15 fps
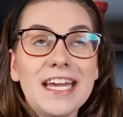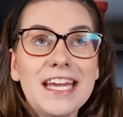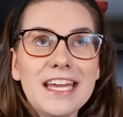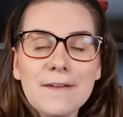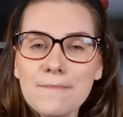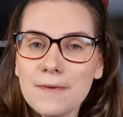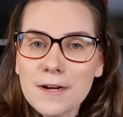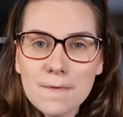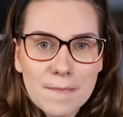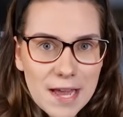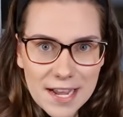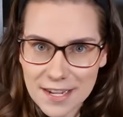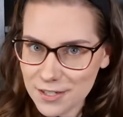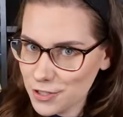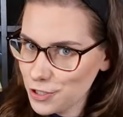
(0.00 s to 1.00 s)
hiper
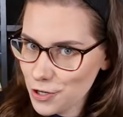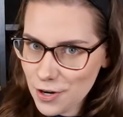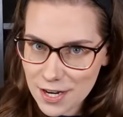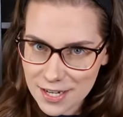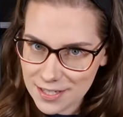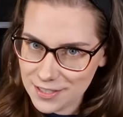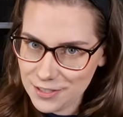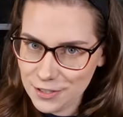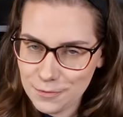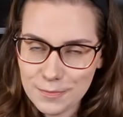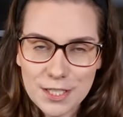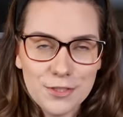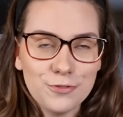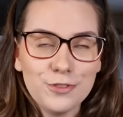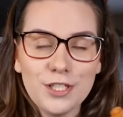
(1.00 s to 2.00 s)
mega crocante,
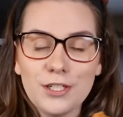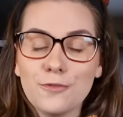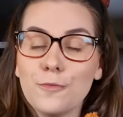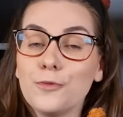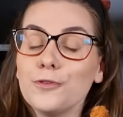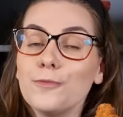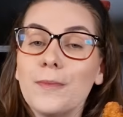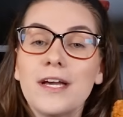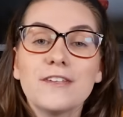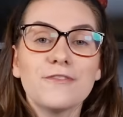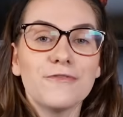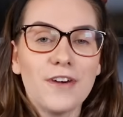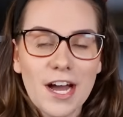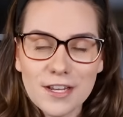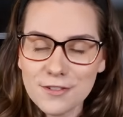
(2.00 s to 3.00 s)
mas de um jeito muito
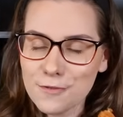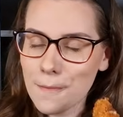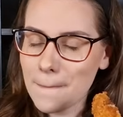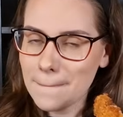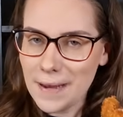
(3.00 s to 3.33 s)
mais fácil,